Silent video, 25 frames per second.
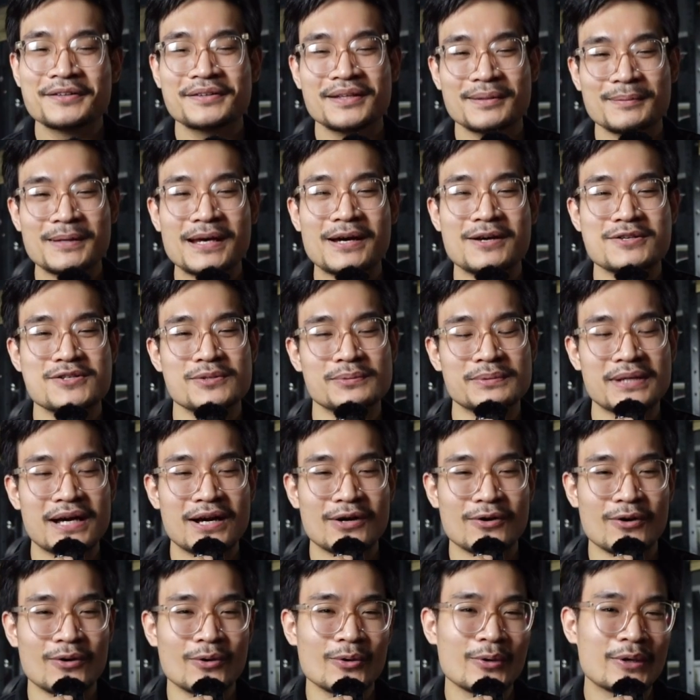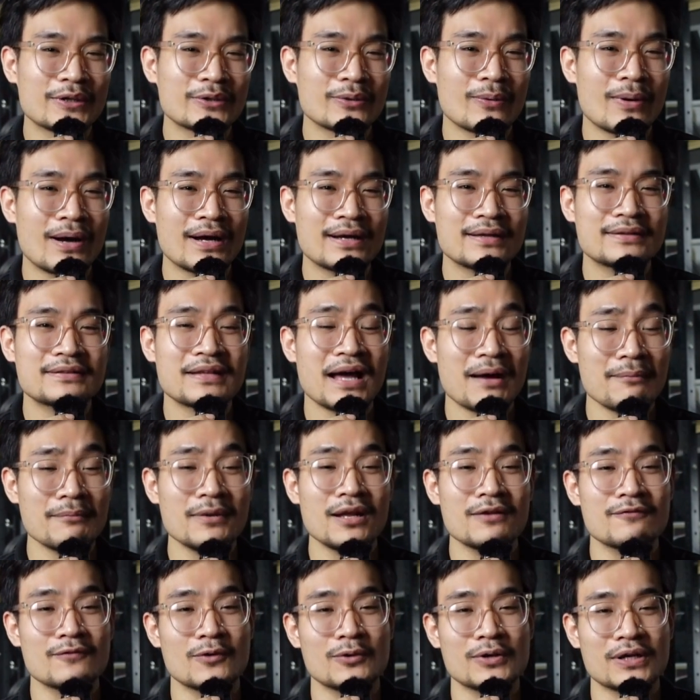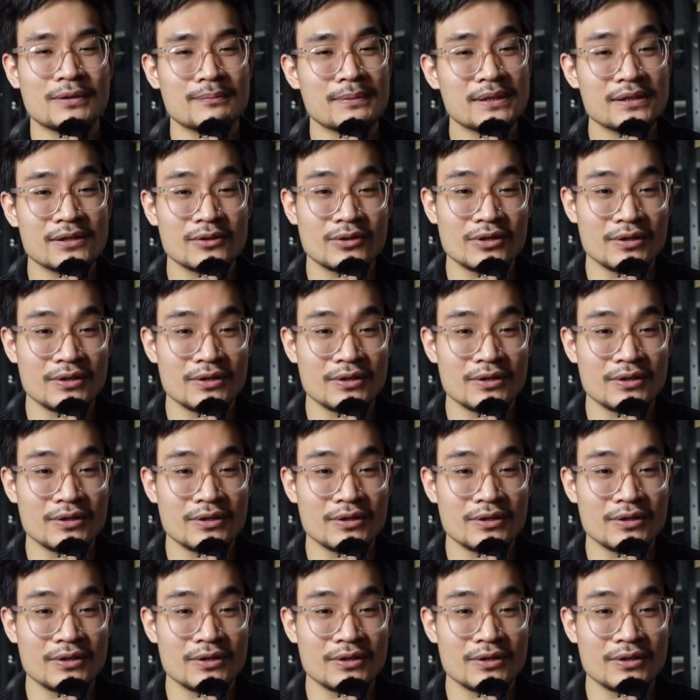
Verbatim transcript: Tiếp theo chúng ta có huyền thoại tám lần vô địch Mr